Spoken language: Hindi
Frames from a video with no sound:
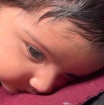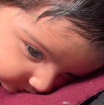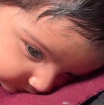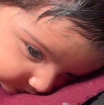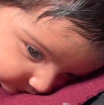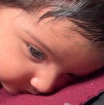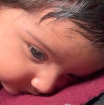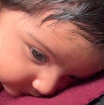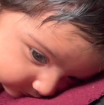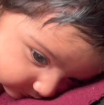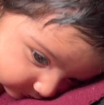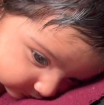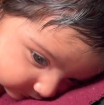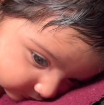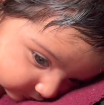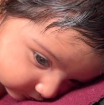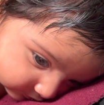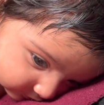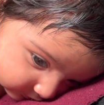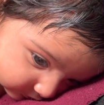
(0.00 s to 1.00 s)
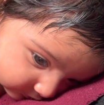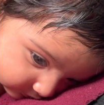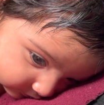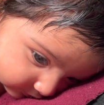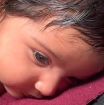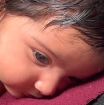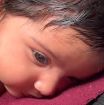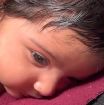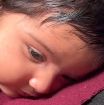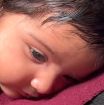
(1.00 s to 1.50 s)
बेटा उठो ना
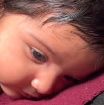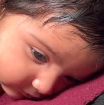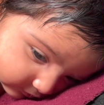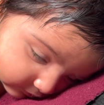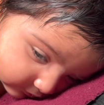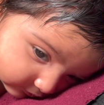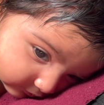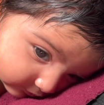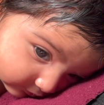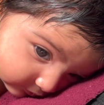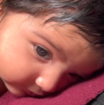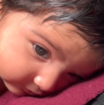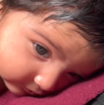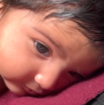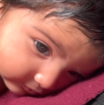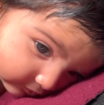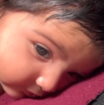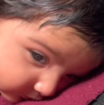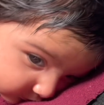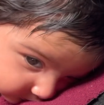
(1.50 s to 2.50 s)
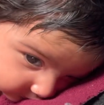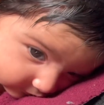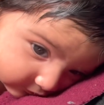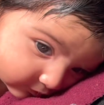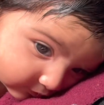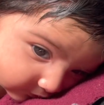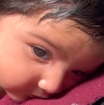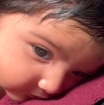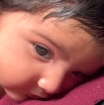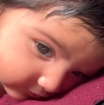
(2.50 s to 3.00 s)
मालिश करनी है आपकी
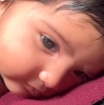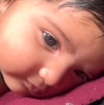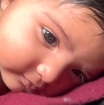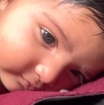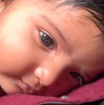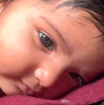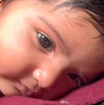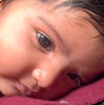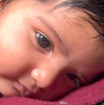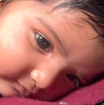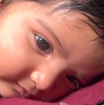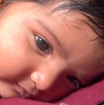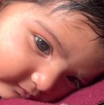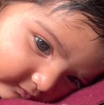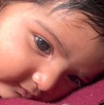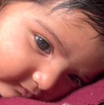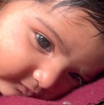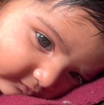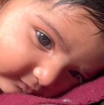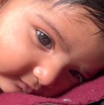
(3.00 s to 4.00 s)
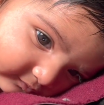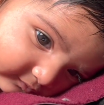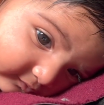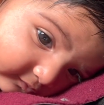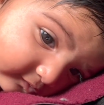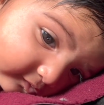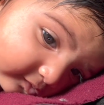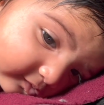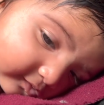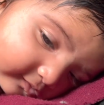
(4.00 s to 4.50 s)
मम्मा मालिश करेगी
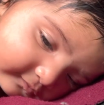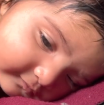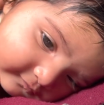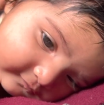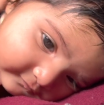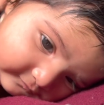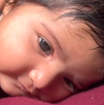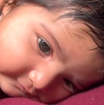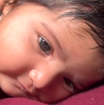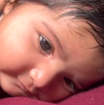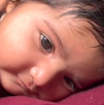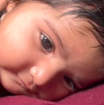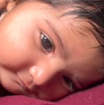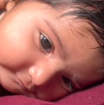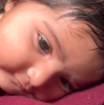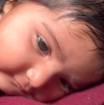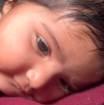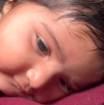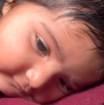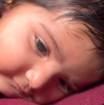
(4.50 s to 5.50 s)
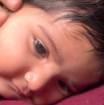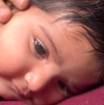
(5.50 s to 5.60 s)
आपकी चलो चलो खड़े हो जाओ